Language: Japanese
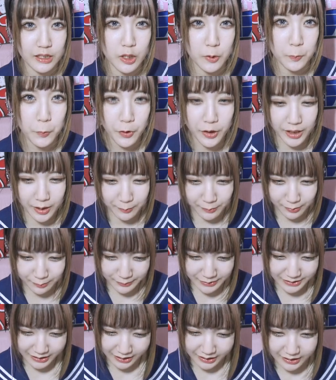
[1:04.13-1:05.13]
なんかポケモン
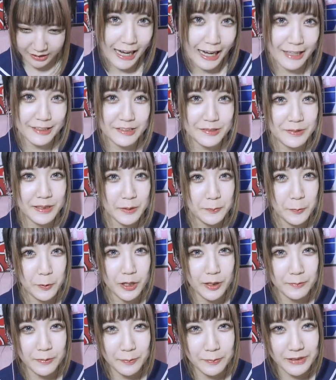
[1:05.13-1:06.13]
みたい。始まり
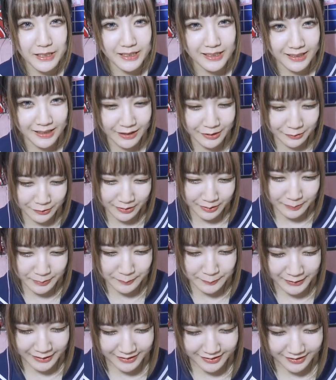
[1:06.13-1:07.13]
ポケモンみたいなんだけど、
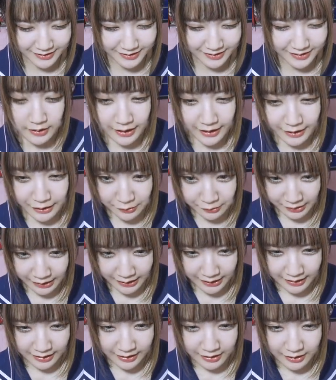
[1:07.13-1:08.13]
ラブプラス。なにこ
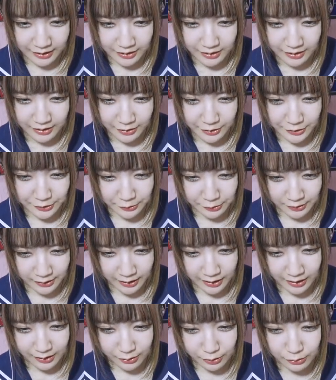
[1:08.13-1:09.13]
れ今日
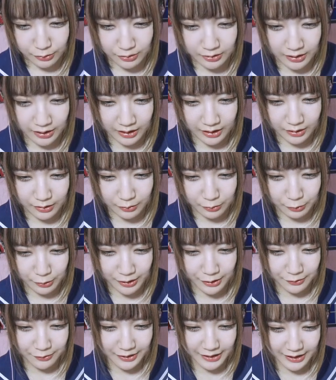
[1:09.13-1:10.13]
からここが
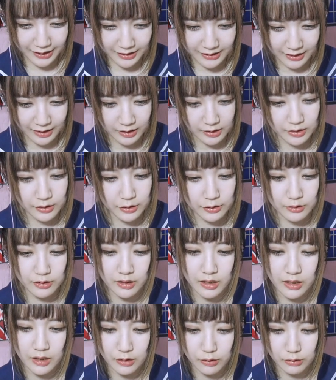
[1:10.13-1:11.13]
俺の部屋だ。今日
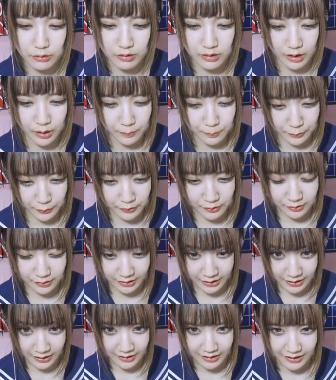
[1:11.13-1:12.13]
からここが僕の
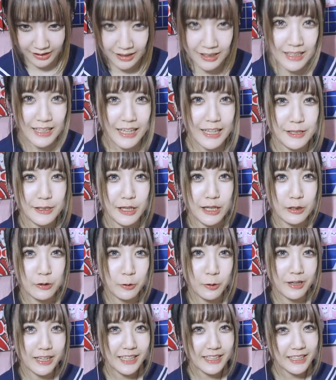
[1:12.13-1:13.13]
部屋だな。え、あ、
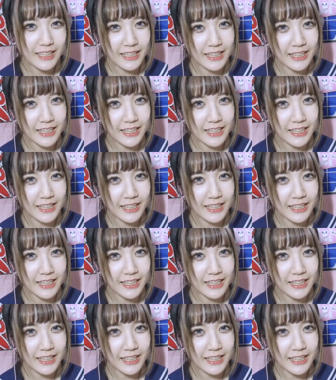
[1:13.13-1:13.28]
これ